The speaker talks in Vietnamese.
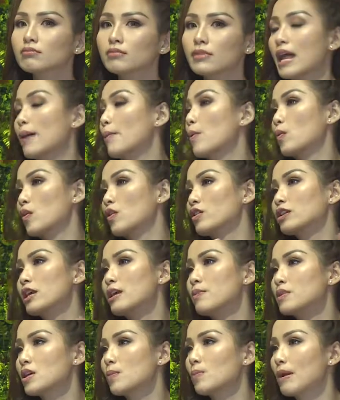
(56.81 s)
là một con
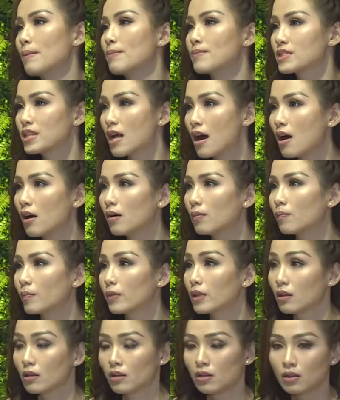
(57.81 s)
chim trong lòng son
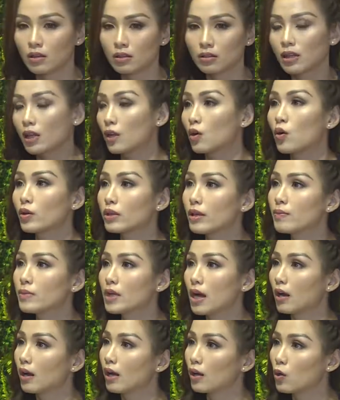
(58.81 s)
thì cổ chấp
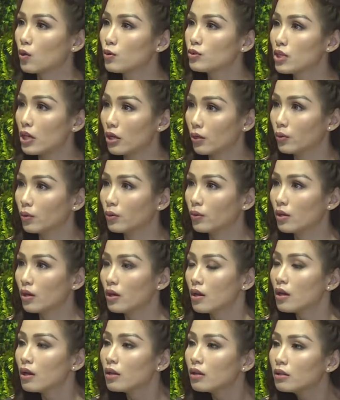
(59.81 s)
nhận thì cổ chịu
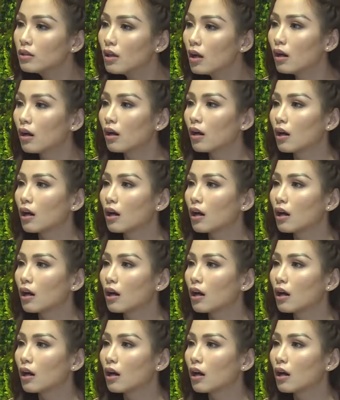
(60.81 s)
nhưng